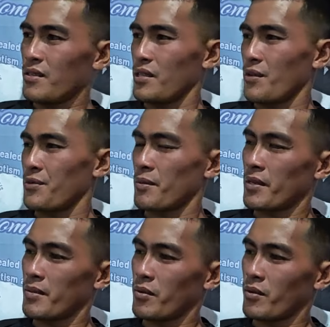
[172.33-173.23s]
Yan, sa
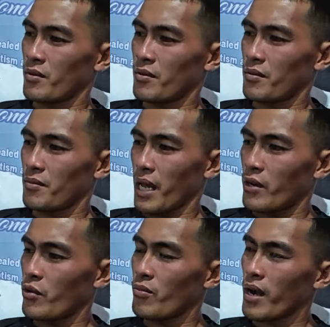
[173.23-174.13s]
may mong
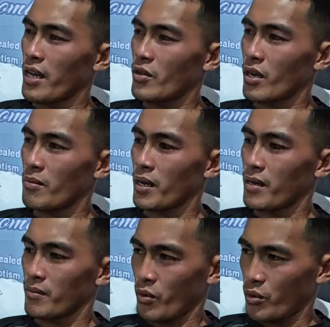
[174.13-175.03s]
plano umayo ka, brad
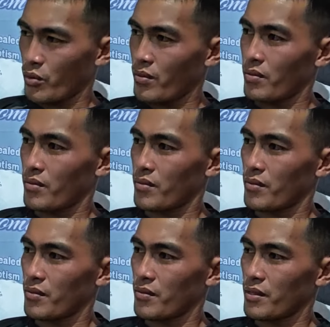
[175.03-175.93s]
mo,
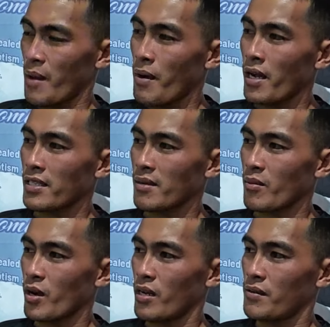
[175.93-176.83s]
labang ka sa
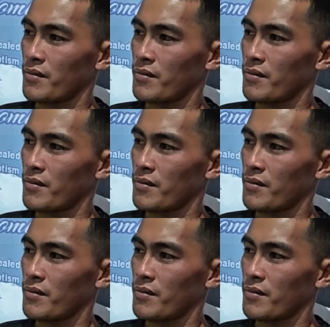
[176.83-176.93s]
mukha